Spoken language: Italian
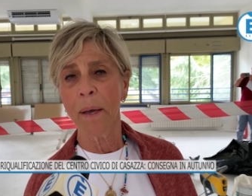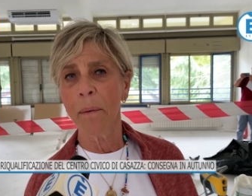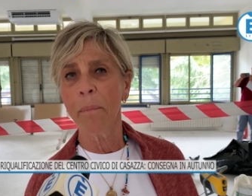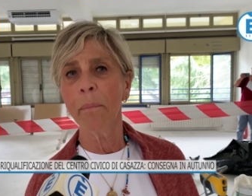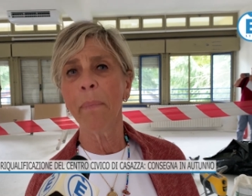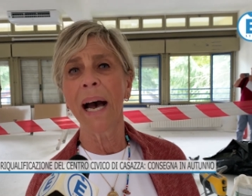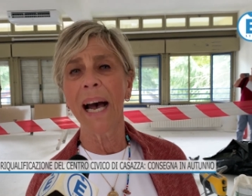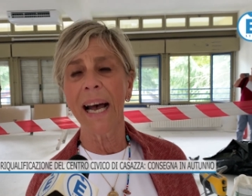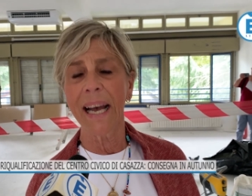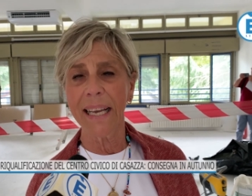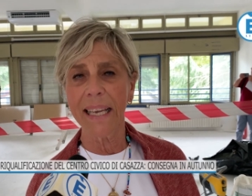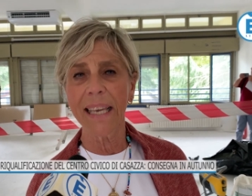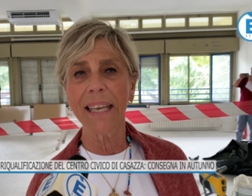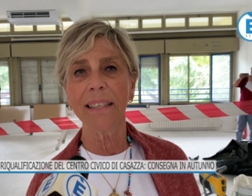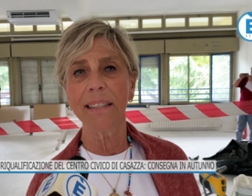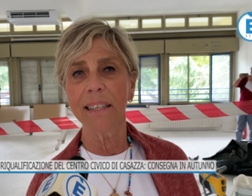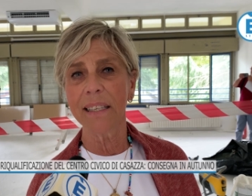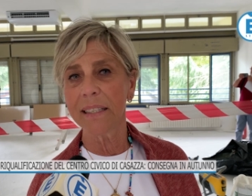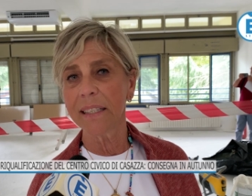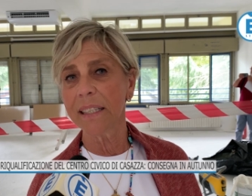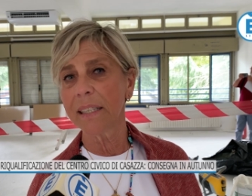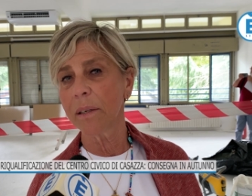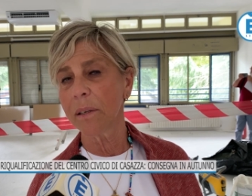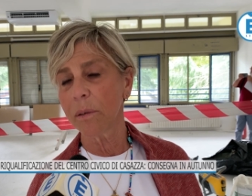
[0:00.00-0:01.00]
ma anche
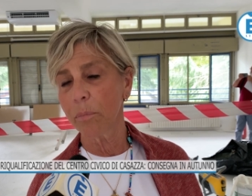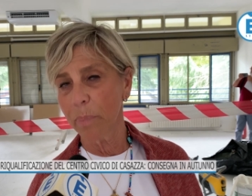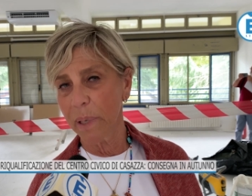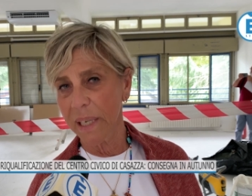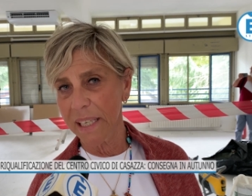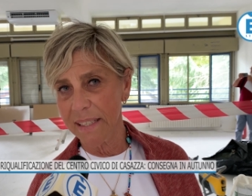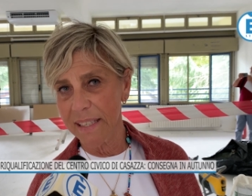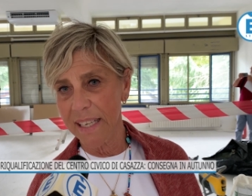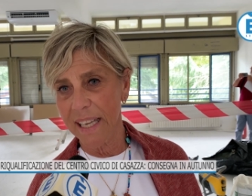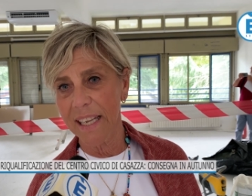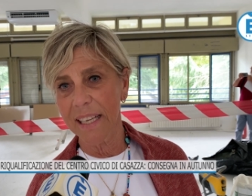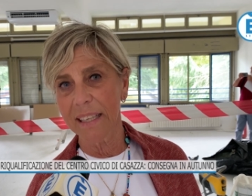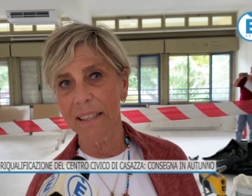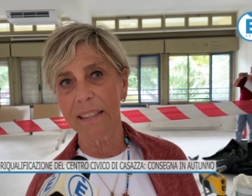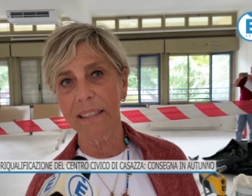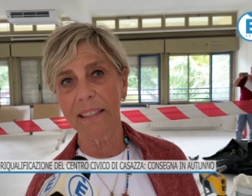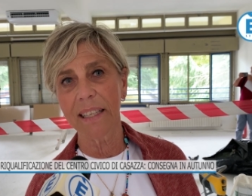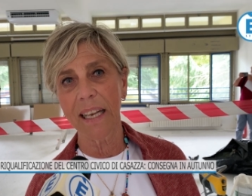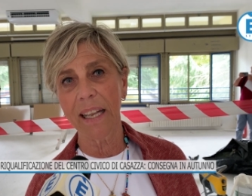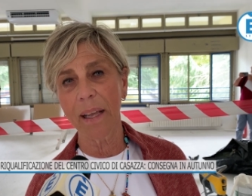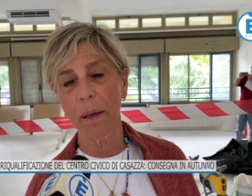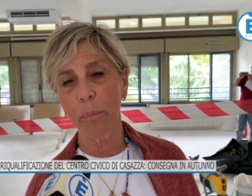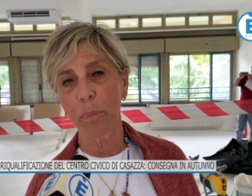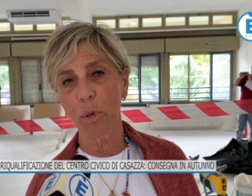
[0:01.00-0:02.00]
tenere
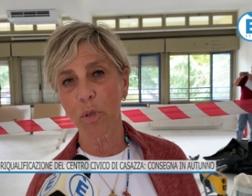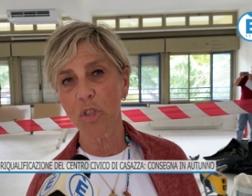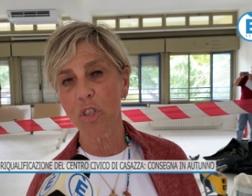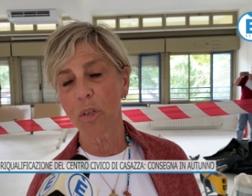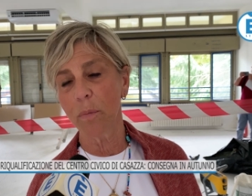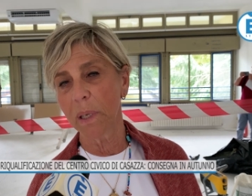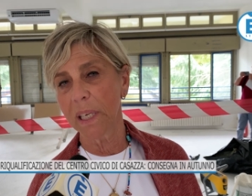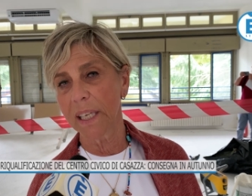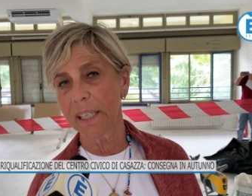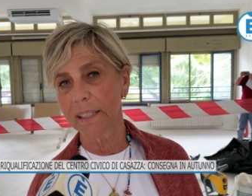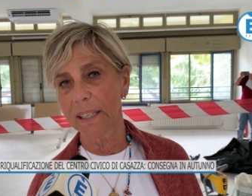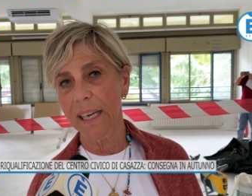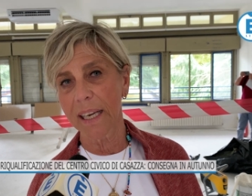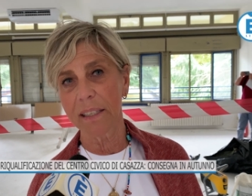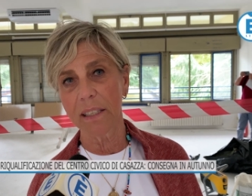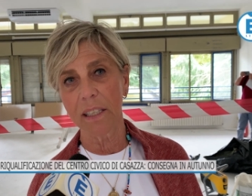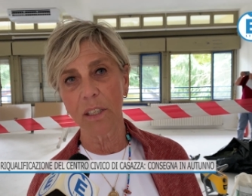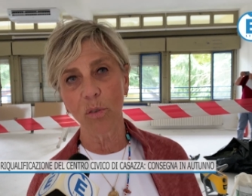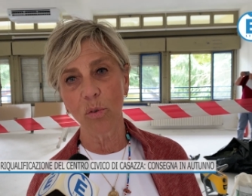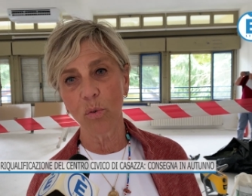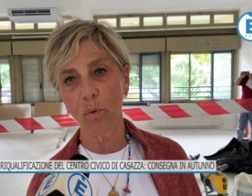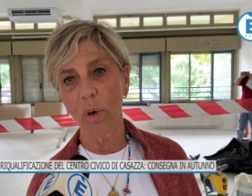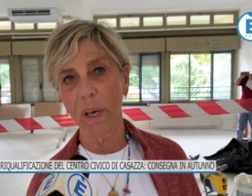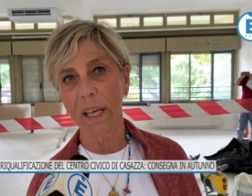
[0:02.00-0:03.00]
presente la possibilità
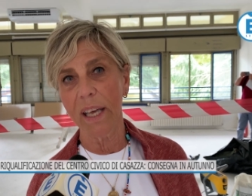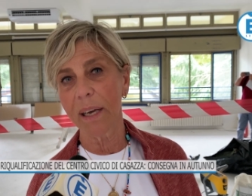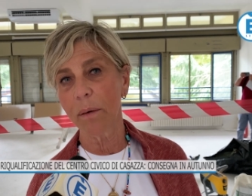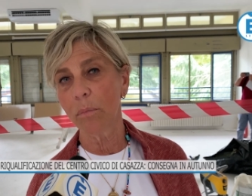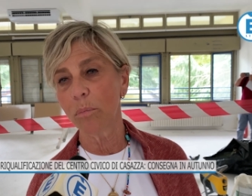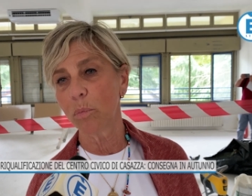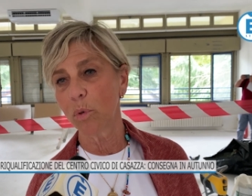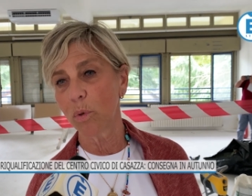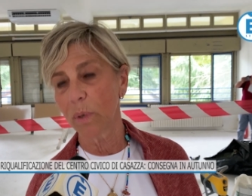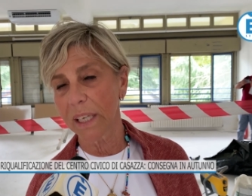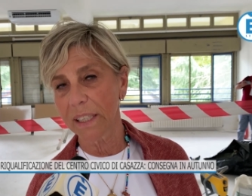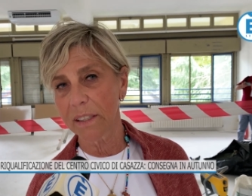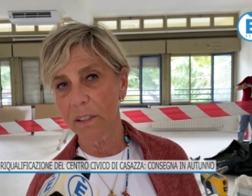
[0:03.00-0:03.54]
di due ambulazioni